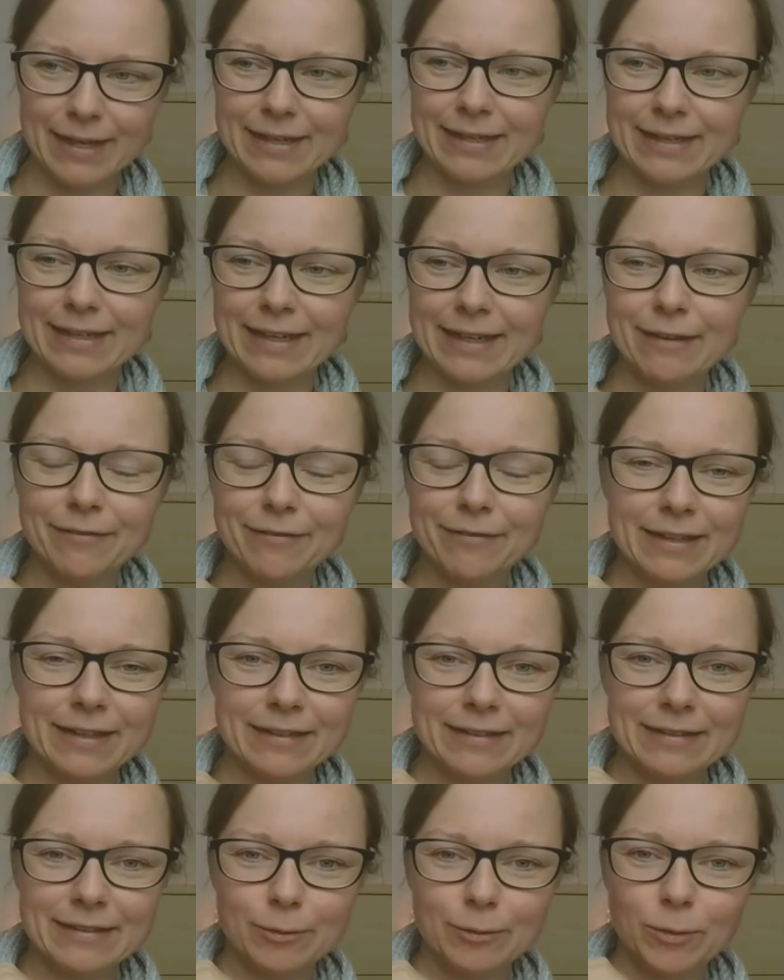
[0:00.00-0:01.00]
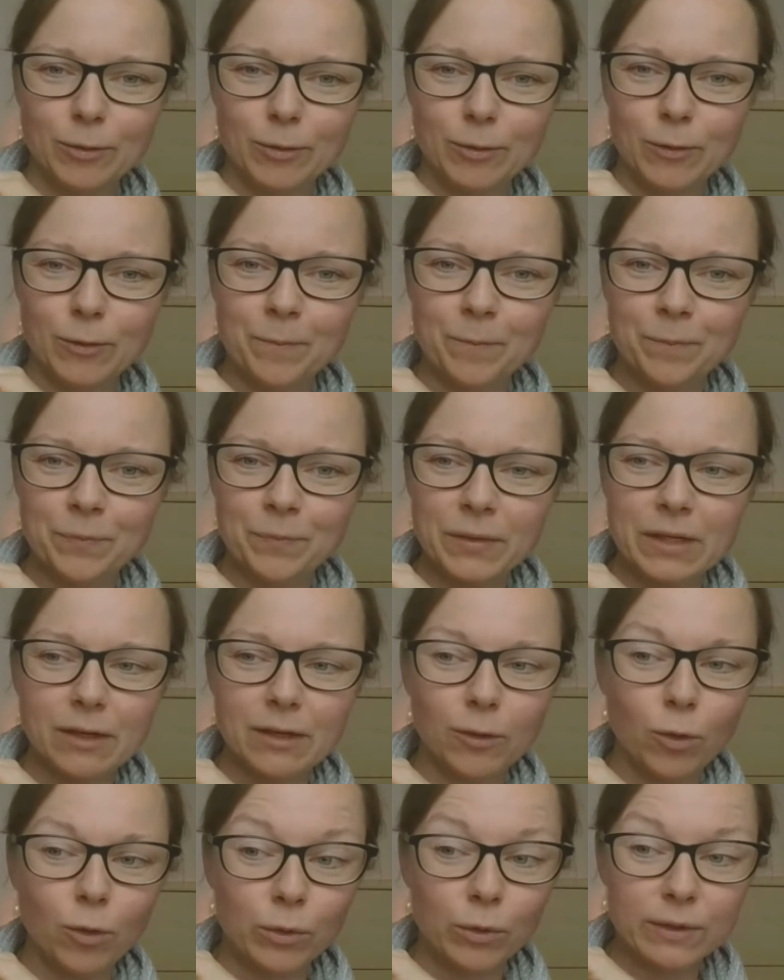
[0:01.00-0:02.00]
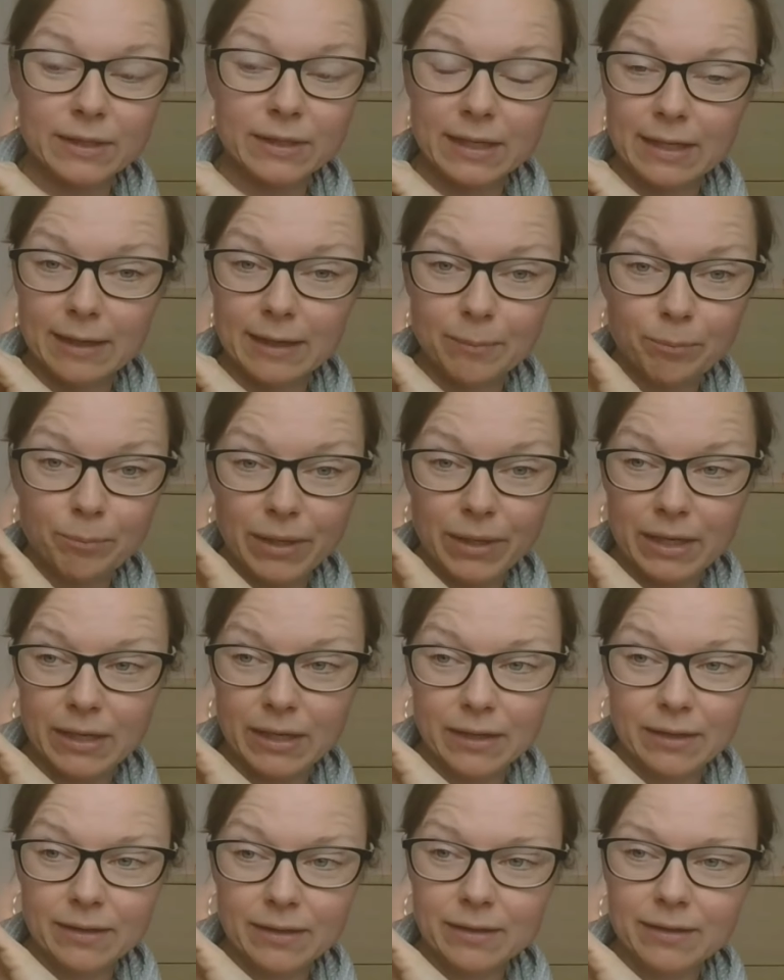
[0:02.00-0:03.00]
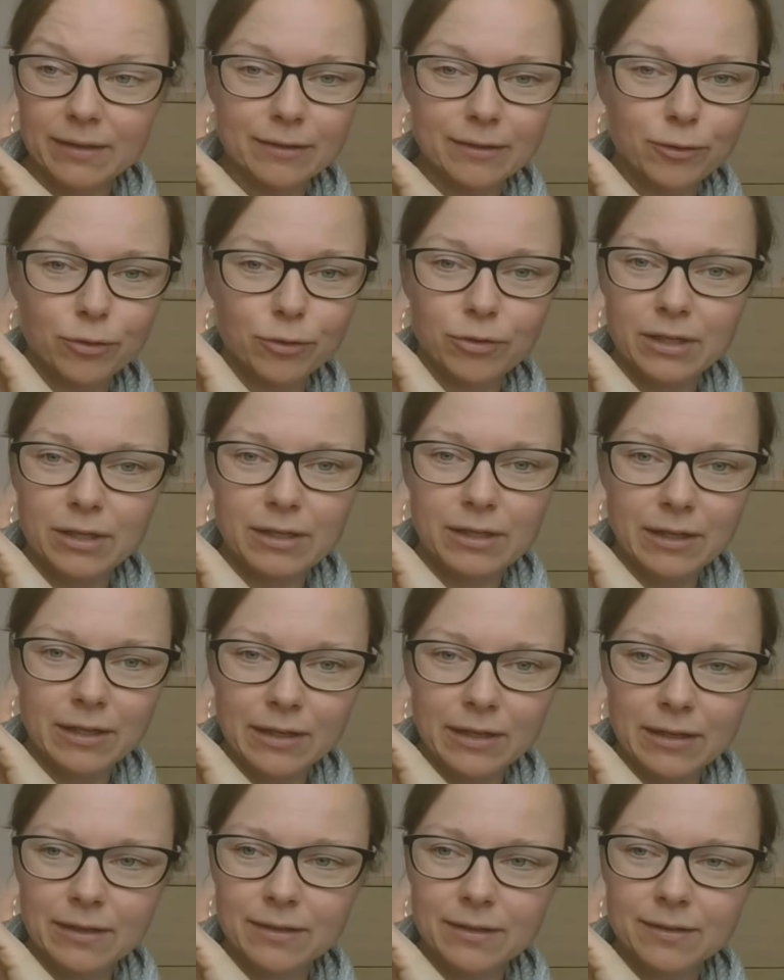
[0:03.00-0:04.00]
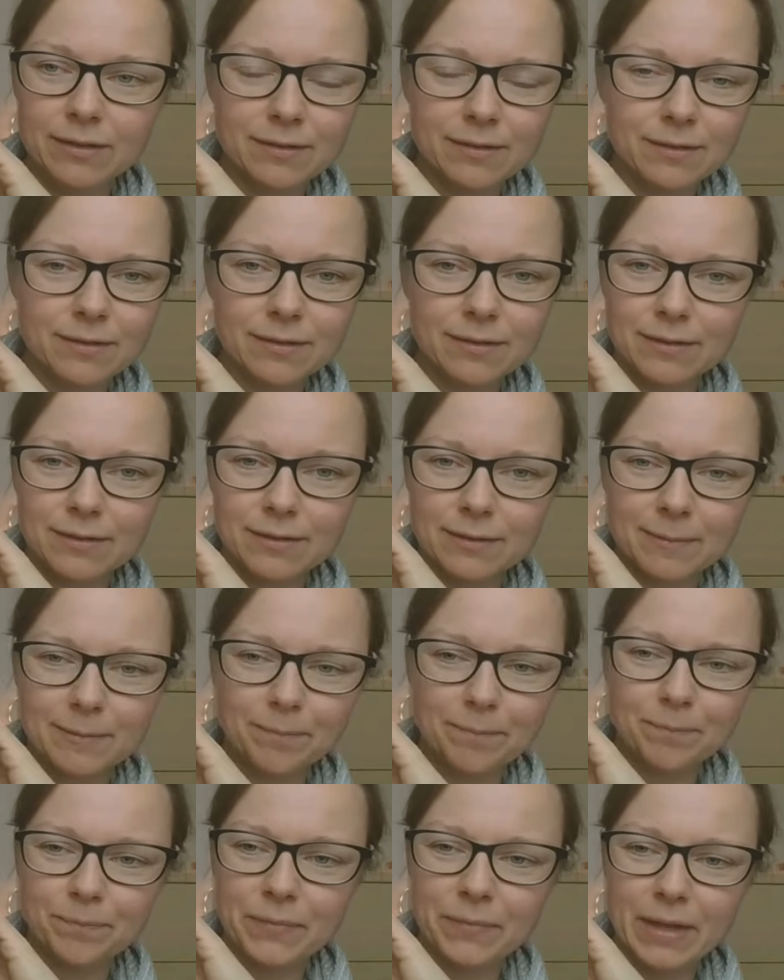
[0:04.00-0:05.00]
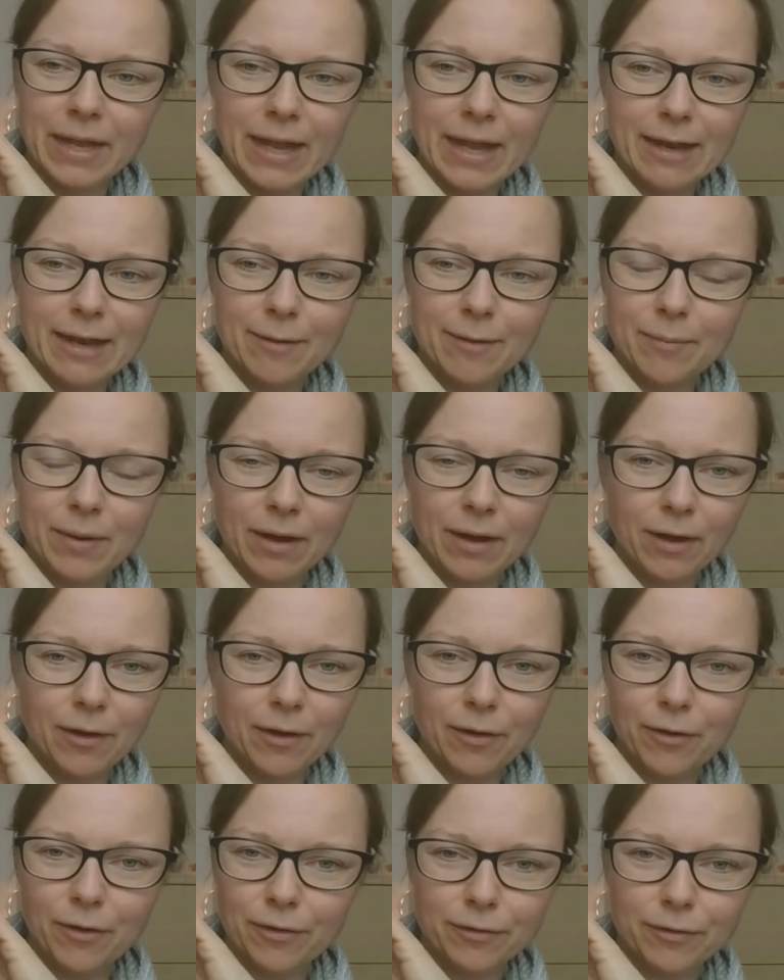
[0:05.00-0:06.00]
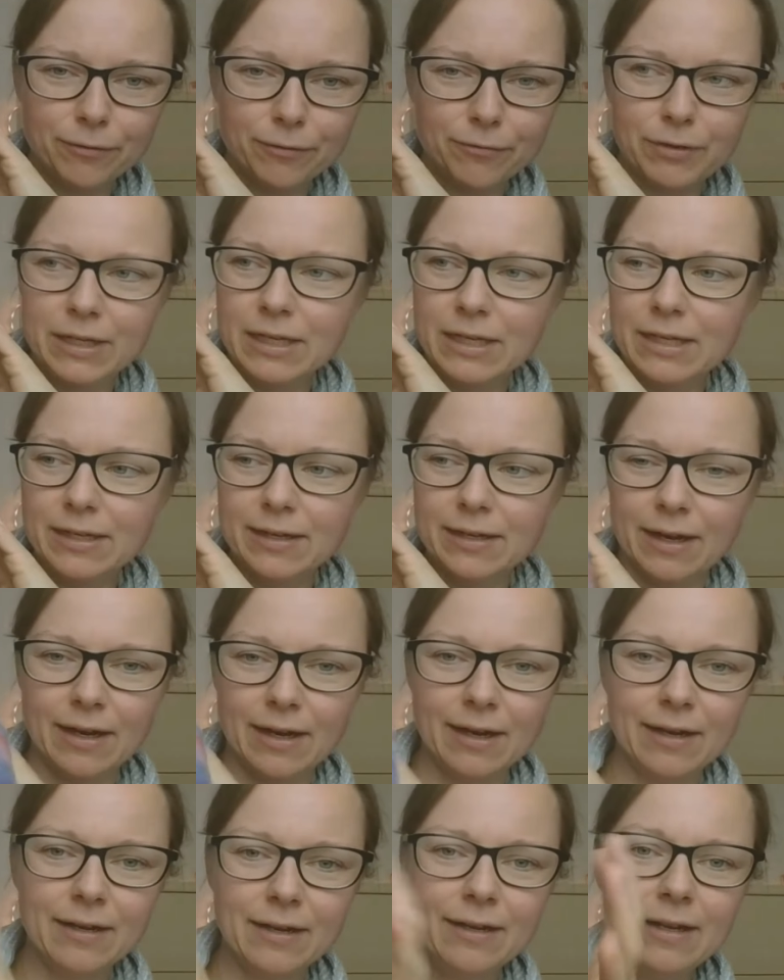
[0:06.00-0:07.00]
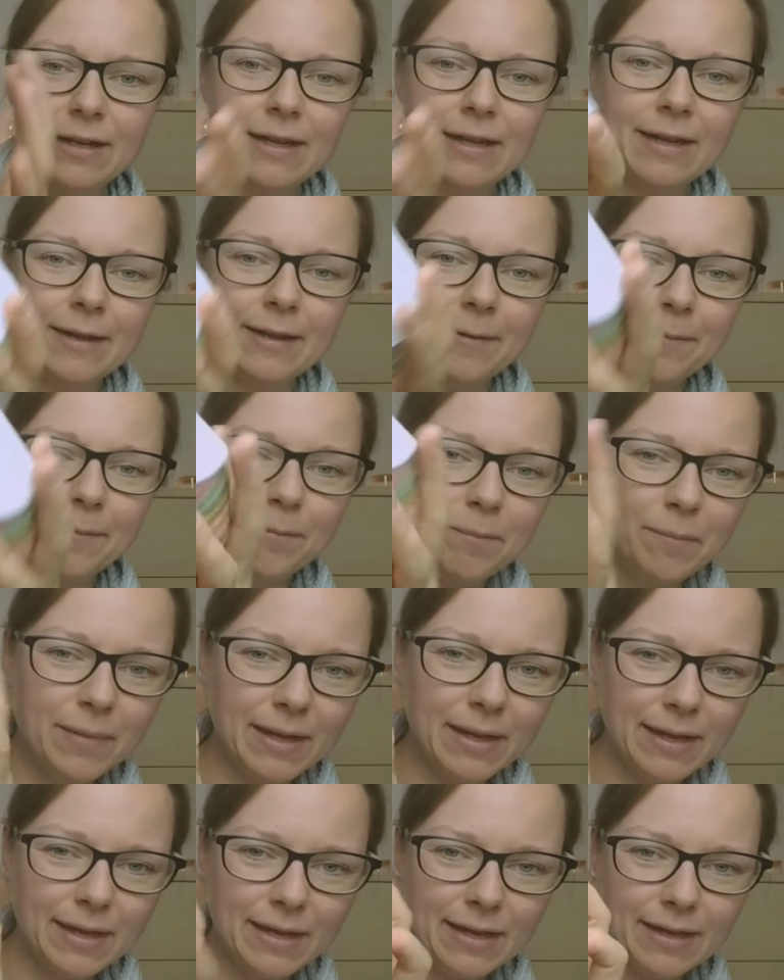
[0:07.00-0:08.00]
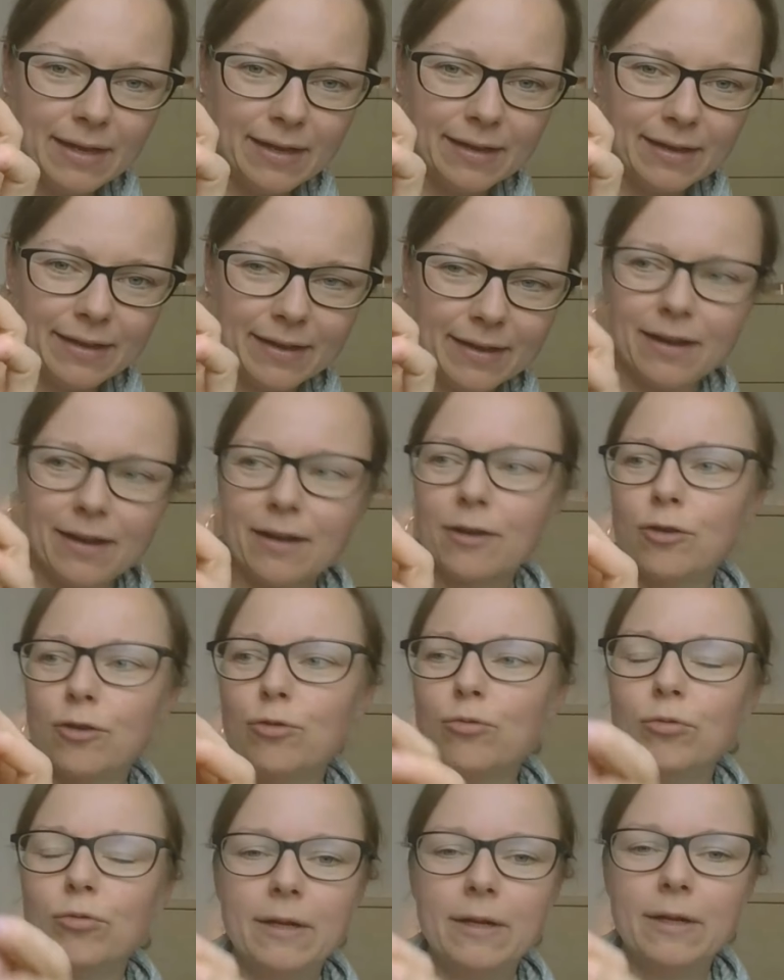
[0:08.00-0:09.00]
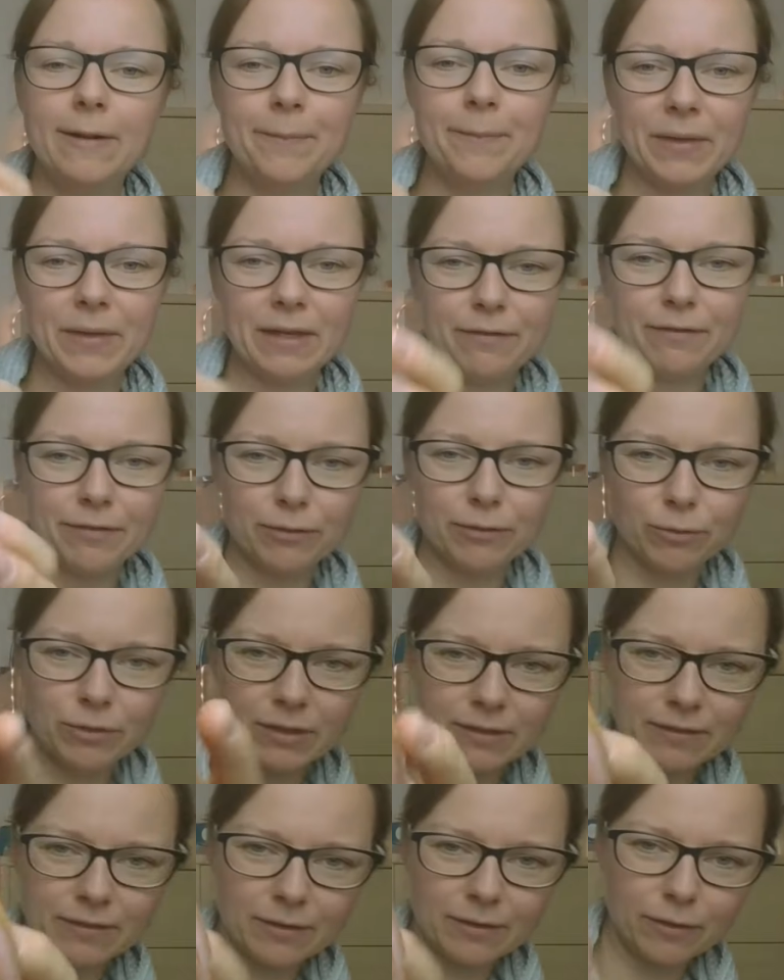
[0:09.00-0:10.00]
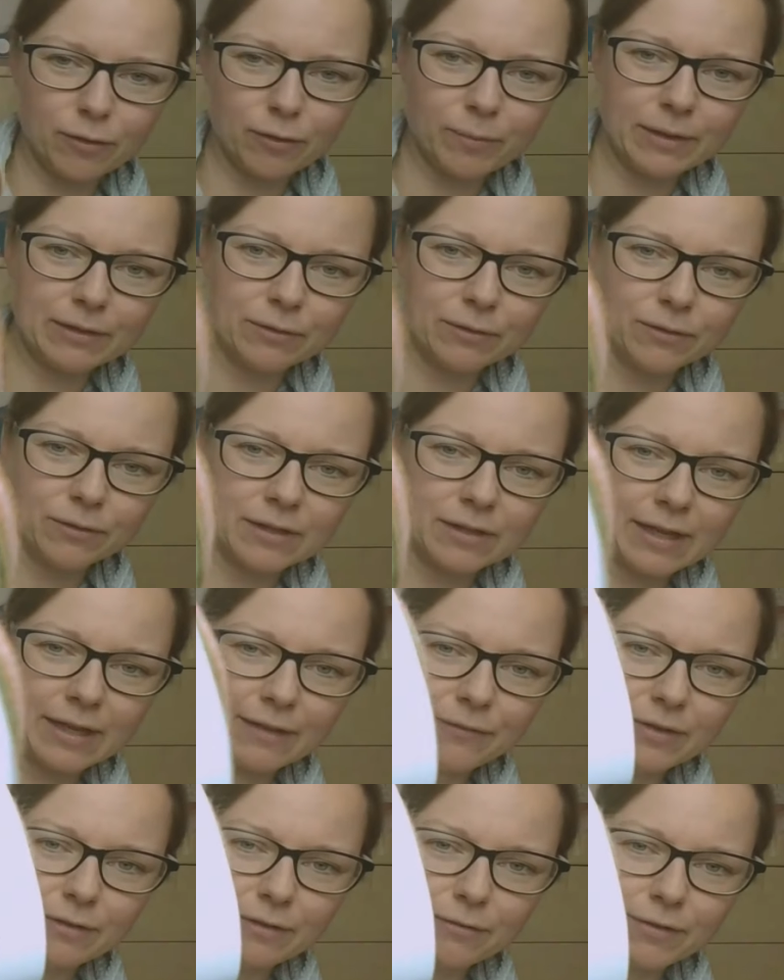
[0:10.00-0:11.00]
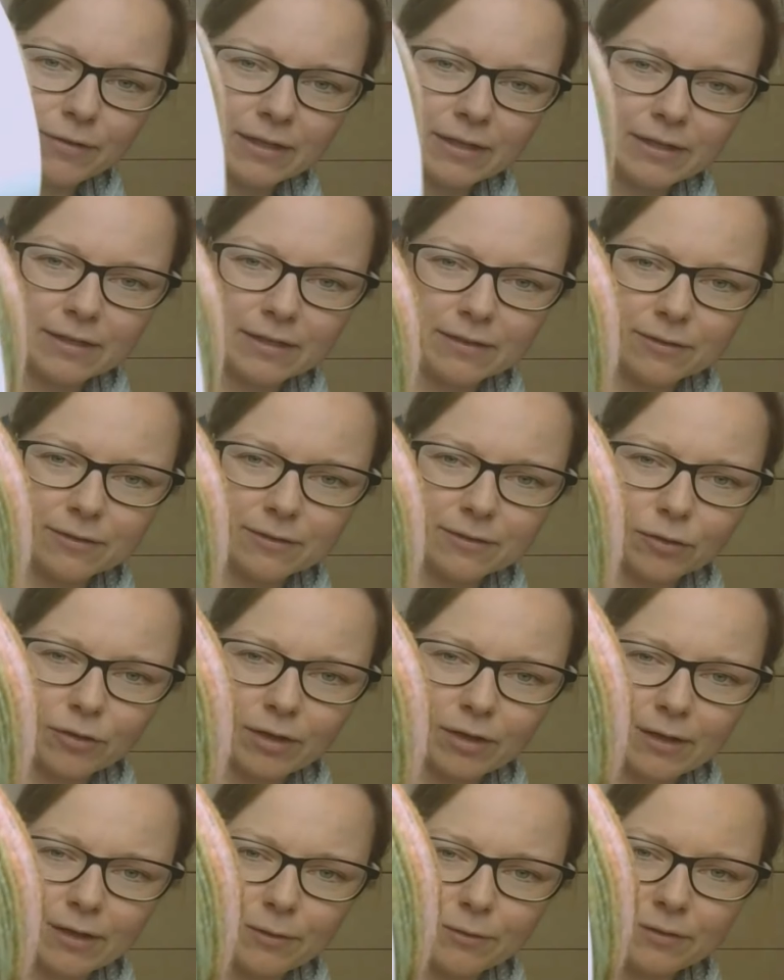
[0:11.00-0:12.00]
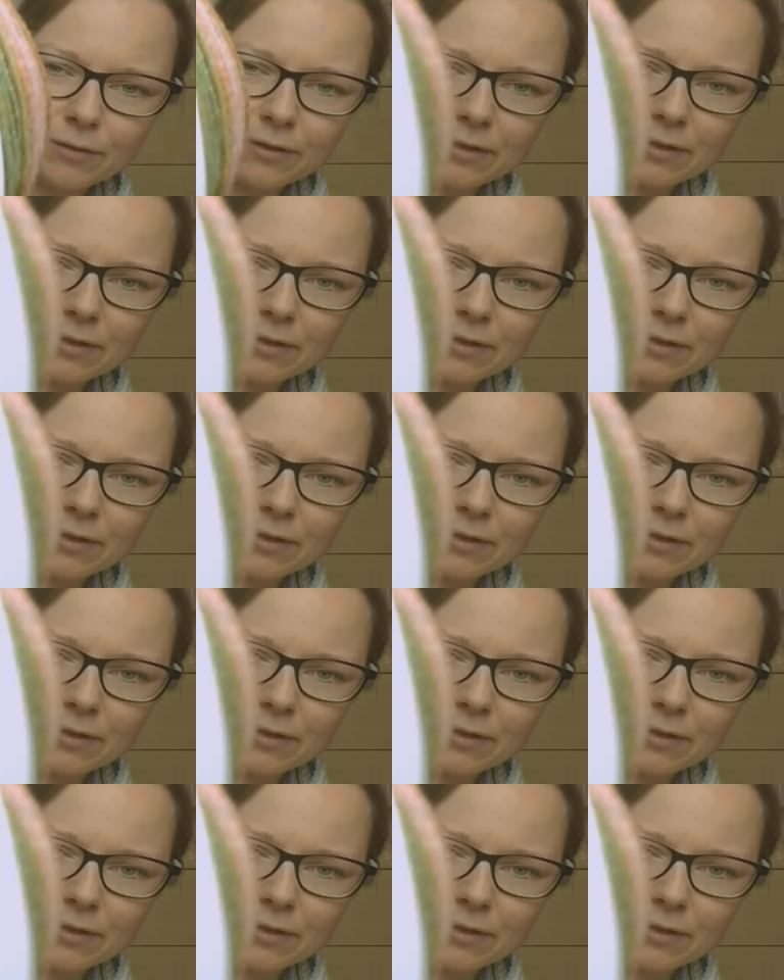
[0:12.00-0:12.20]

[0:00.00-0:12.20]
gekriegt, weil das ist so rosa, pink, türkis, ähm, hellblau, Flieder. Mega cool. Ich versuche jetzt auch nochmal zu zeigen, wie der fertige Socken aussieht.